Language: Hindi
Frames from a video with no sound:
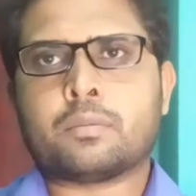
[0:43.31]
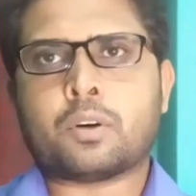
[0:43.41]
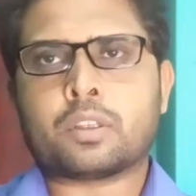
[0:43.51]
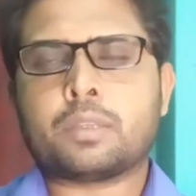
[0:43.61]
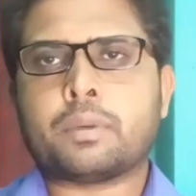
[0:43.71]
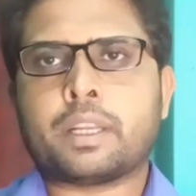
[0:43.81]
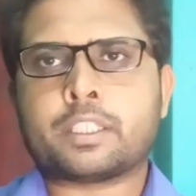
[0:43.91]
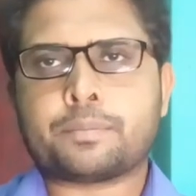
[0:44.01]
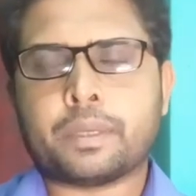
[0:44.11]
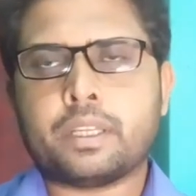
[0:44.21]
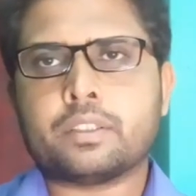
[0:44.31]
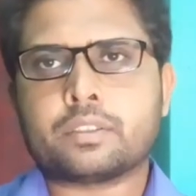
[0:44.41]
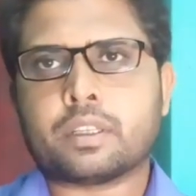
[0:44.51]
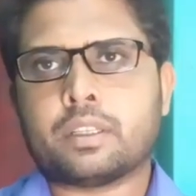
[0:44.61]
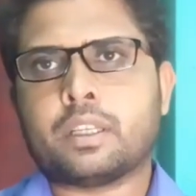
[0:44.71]
बहुत ही मेरा
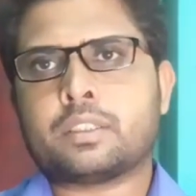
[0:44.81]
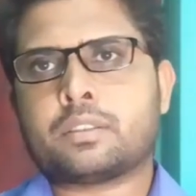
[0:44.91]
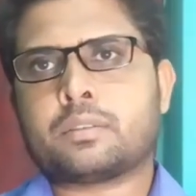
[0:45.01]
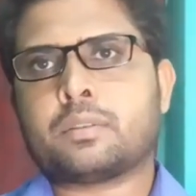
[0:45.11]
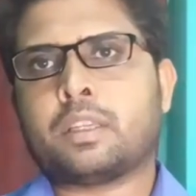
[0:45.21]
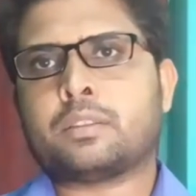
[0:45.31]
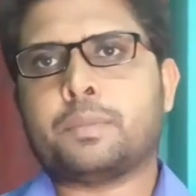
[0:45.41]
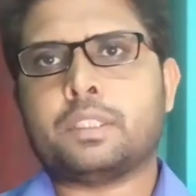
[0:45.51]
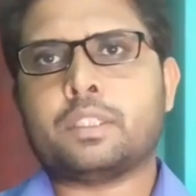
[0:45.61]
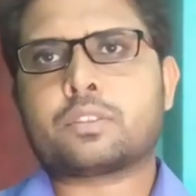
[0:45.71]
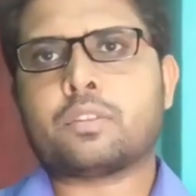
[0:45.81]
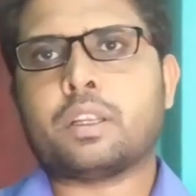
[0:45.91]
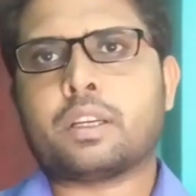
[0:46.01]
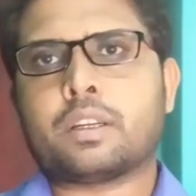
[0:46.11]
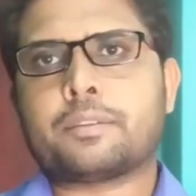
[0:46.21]
एक्सपीरियंस है इस इस बिज़नेस को
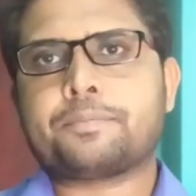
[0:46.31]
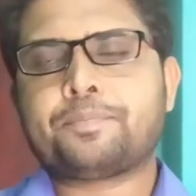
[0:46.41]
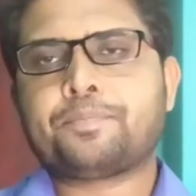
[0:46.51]
लेकर